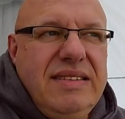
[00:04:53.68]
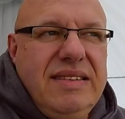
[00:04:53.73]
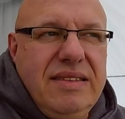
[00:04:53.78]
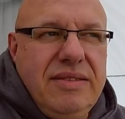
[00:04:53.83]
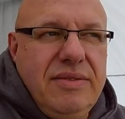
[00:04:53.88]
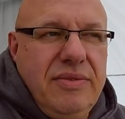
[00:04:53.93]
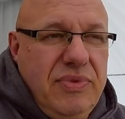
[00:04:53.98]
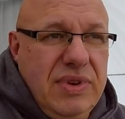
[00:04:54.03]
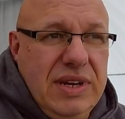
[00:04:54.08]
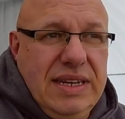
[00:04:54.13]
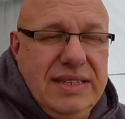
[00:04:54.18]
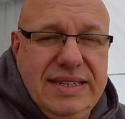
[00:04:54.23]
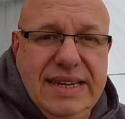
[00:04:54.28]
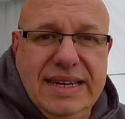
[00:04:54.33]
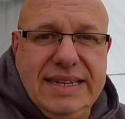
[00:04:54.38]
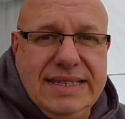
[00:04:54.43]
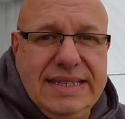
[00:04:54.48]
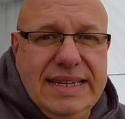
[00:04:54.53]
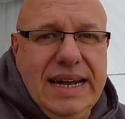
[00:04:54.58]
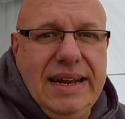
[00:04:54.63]
die sind wirklich
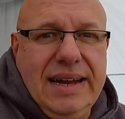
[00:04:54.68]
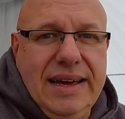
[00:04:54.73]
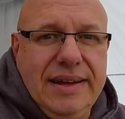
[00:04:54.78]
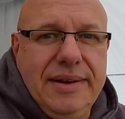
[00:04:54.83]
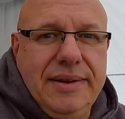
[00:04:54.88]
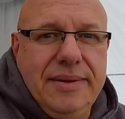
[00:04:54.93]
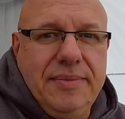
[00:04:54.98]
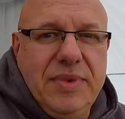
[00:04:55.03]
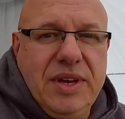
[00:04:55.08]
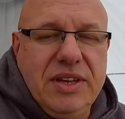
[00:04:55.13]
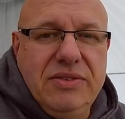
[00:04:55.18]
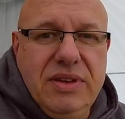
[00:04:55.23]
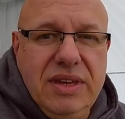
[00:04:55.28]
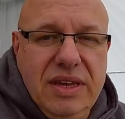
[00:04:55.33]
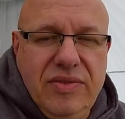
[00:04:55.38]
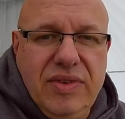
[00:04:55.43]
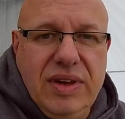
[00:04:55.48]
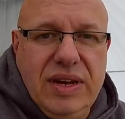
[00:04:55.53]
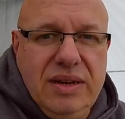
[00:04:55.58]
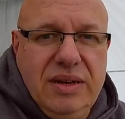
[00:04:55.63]
der Knaller. Ne? Also
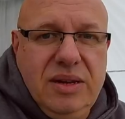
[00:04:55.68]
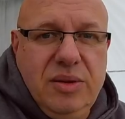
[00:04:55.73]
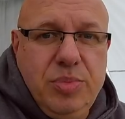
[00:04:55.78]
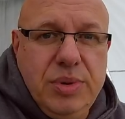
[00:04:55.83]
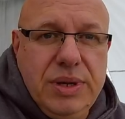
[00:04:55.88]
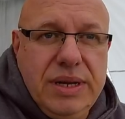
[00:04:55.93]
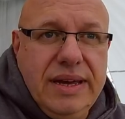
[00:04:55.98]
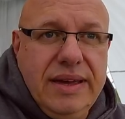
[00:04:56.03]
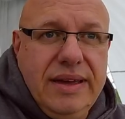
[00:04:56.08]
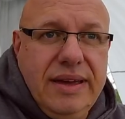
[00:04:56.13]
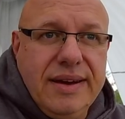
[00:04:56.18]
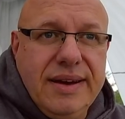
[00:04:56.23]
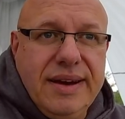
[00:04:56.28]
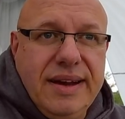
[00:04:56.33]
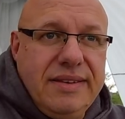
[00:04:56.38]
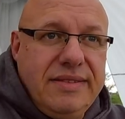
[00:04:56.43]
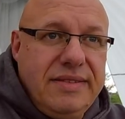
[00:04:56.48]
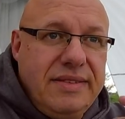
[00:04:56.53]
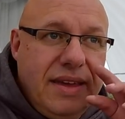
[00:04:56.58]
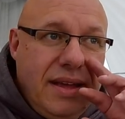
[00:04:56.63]
ihr werdet die Bilder ja
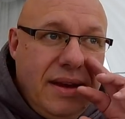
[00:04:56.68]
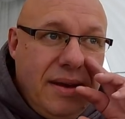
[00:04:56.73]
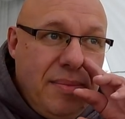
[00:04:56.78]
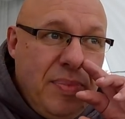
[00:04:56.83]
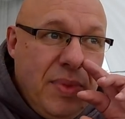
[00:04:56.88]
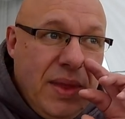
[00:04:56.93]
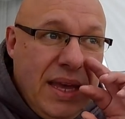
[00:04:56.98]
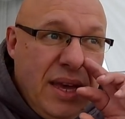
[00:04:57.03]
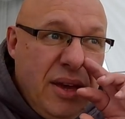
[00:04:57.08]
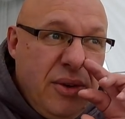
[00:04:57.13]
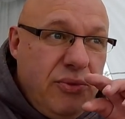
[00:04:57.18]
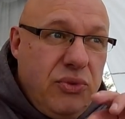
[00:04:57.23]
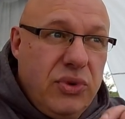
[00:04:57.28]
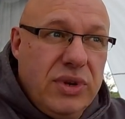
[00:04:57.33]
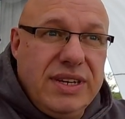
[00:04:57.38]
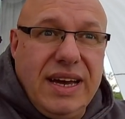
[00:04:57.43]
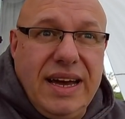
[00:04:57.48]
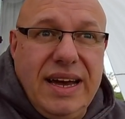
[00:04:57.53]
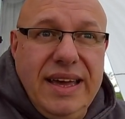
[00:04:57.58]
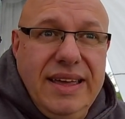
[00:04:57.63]
gleich sehen. Vor
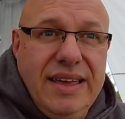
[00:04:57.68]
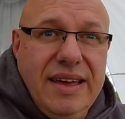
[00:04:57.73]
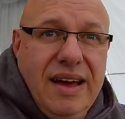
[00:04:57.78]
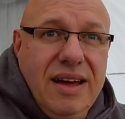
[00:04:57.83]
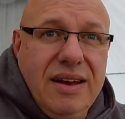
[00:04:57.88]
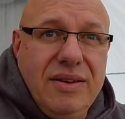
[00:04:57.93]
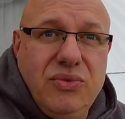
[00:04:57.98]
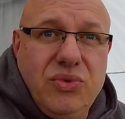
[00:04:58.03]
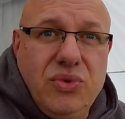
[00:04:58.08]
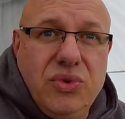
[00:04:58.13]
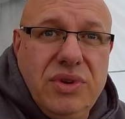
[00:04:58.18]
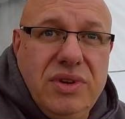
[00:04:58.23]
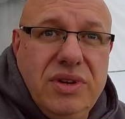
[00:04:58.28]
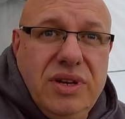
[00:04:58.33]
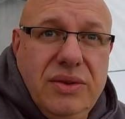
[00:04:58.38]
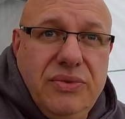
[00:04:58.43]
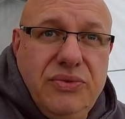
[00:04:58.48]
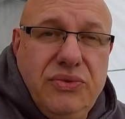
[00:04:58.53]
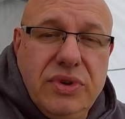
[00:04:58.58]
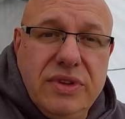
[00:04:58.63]
drei Jahren wurden
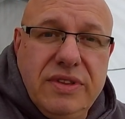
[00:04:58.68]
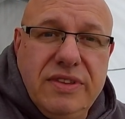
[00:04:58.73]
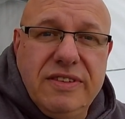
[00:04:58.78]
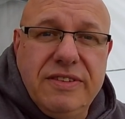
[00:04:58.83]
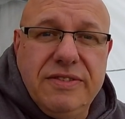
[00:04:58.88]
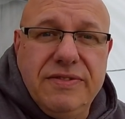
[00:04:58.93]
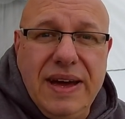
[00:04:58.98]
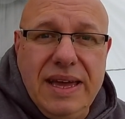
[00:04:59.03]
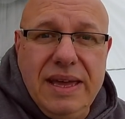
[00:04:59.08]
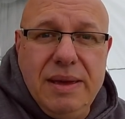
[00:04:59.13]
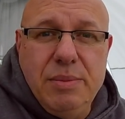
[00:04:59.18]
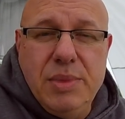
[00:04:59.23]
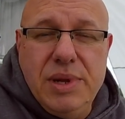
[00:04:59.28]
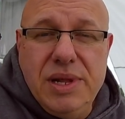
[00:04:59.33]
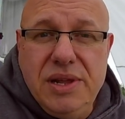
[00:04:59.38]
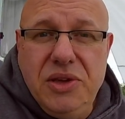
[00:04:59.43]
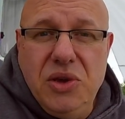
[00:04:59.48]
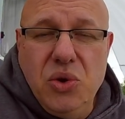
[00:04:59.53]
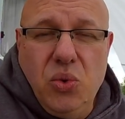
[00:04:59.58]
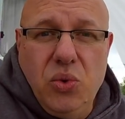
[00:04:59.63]
die für 2
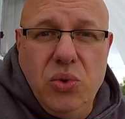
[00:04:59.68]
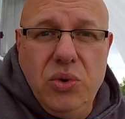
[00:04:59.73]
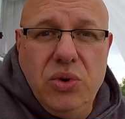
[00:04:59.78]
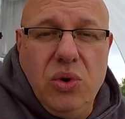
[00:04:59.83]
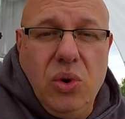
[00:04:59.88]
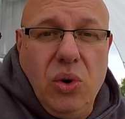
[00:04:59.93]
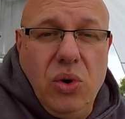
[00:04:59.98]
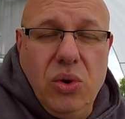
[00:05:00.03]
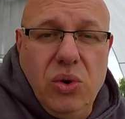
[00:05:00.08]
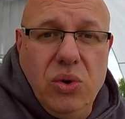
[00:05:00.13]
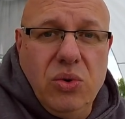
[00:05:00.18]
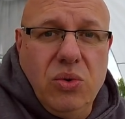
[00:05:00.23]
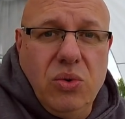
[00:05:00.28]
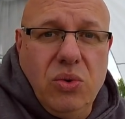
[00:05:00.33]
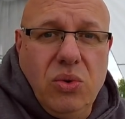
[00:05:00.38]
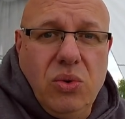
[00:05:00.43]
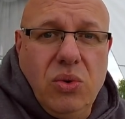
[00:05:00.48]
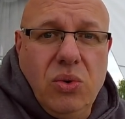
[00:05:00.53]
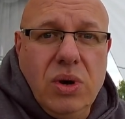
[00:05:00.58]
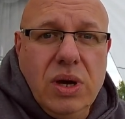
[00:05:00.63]
Millionen
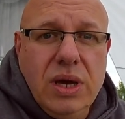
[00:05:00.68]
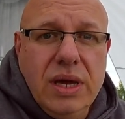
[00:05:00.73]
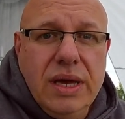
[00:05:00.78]
Euro